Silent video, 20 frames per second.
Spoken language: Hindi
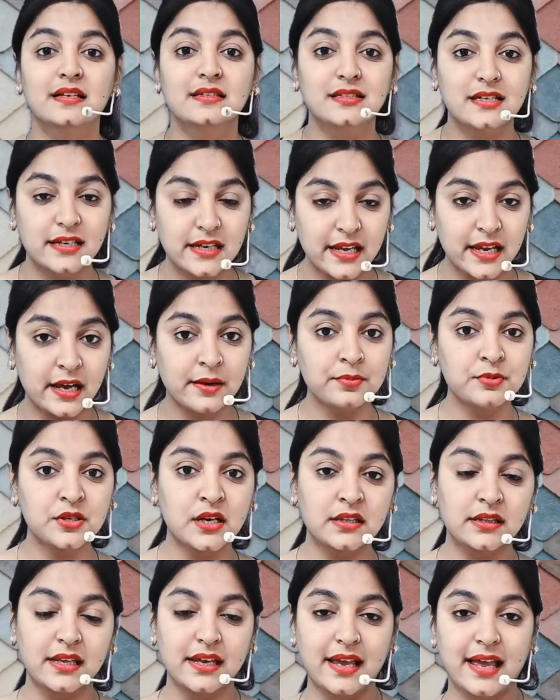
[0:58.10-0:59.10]
चलिए अब
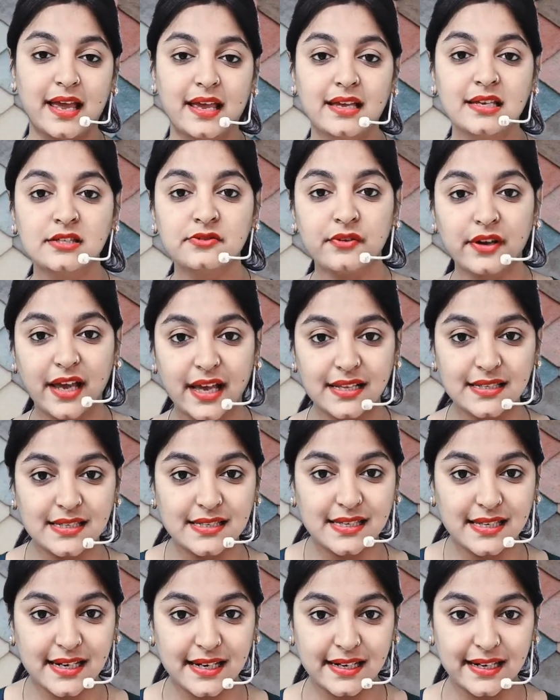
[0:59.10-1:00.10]
जानते हैं इस वैकेंसी
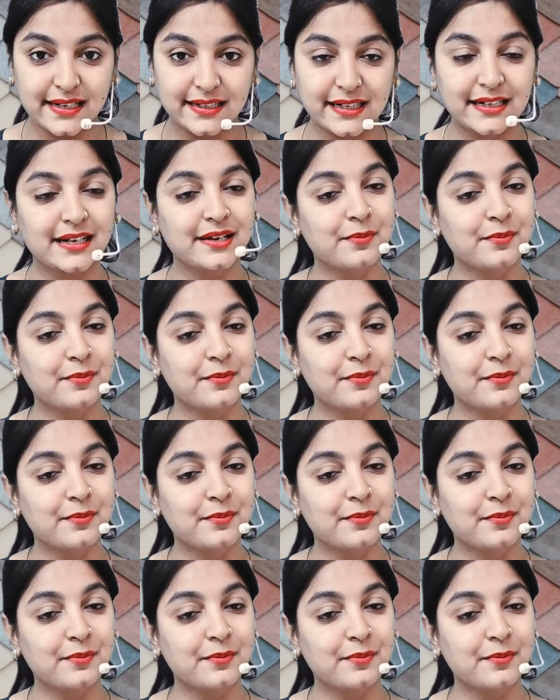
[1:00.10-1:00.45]
से रिलेटेड